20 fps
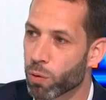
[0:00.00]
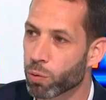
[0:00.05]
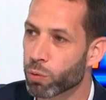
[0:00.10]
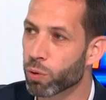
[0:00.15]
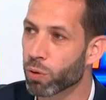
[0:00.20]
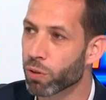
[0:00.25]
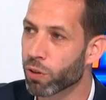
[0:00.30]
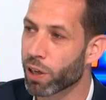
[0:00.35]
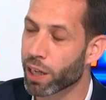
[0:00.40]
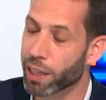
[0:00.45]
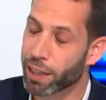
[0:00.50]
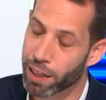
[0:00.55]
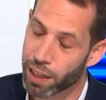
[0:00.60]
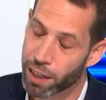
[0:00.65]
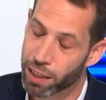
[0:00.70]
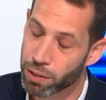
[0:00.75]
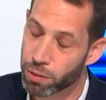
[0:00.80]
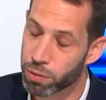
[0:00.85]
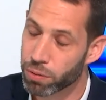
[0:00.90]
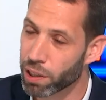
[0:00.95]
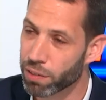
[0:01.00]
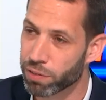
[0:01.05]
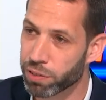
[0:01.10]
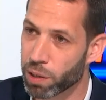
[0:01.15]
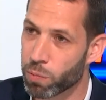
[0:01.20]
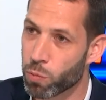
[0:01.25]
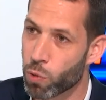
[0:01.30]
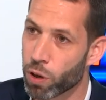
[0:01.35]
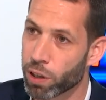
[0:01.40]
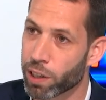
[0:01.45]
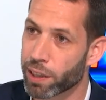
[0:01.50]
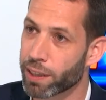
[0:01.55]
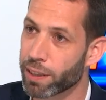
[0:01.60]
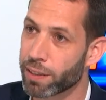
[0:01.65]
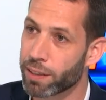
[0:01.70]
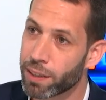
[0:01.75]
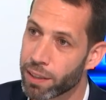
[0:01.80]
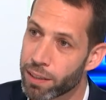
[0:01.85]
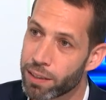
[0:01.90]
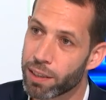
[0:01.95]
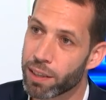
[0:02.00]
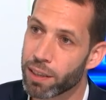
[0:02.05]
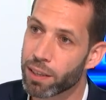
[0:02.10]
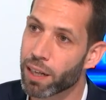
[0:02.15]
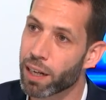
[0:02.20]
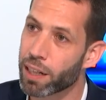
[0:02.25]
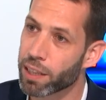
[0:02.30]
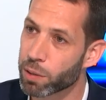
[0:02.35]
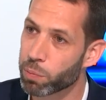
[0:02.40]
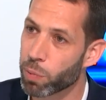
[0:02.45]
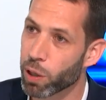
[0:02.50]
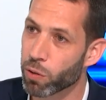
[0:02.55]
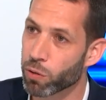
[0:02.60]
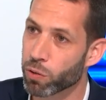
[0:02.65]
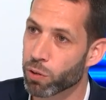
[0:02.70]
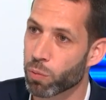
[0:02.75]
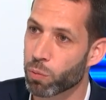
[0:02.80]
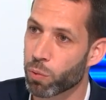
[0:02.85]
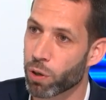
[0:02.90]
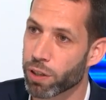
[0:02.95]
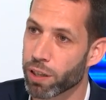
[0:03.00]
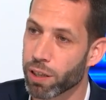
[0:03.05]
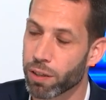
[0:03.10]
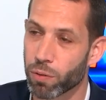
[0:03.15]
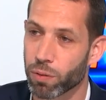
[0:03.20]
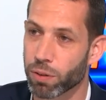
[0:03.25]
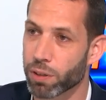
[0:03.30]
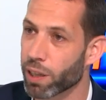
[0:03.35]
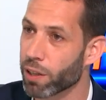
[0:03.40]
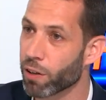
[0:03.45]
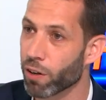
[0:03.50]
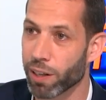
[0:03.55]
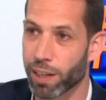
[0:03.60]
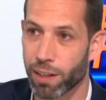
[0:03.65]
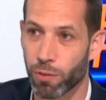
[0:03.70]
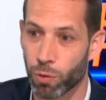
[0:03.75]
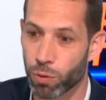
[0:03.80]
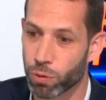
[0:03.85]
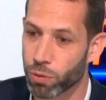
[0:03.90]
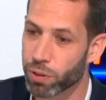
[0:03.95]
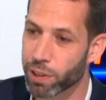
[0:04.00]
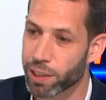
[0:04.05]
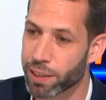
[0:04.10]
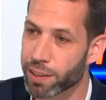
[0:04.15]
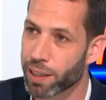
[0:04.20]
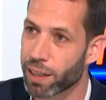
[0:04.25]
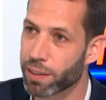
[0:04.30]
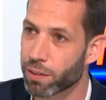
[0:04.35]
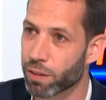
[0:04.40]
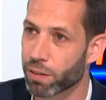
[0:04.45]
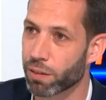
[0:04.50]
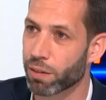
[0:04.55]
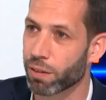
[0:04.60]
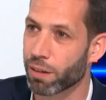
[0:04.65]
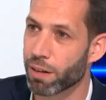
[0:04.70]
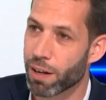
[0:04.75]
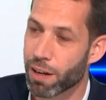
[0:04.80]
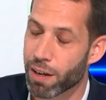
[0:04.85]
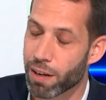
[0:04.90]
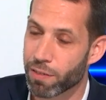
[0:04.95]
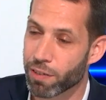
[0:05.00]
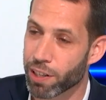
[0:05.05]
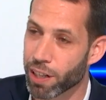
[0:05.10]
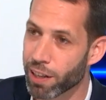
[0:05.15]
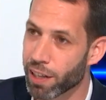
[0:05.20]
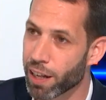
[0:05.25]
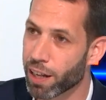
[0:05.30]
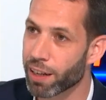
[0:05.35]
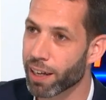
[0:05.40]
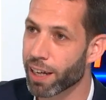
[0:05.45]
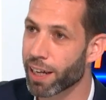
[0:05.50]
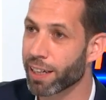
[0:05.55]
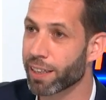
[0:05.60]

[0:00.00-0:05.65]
autour de la création d'un framework qui était dédié à l'expérience employée. Donc d'ailleurs, le nom d'Exalt euh, vient de là,